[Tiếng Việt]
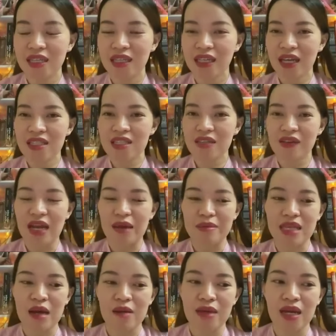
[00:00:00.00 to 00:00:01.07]
các anh chị phải làm
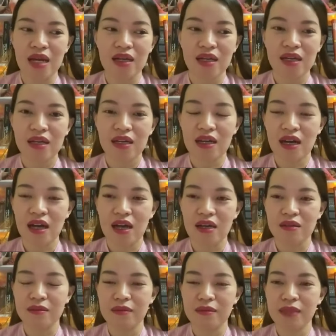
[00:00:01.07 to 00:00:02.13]
sao mà à,
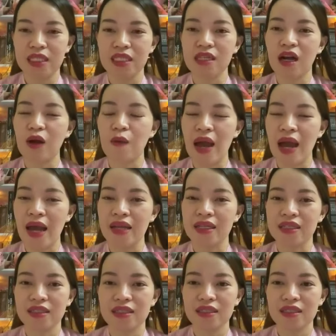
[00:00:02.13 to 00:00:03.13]
mình nhận quà này.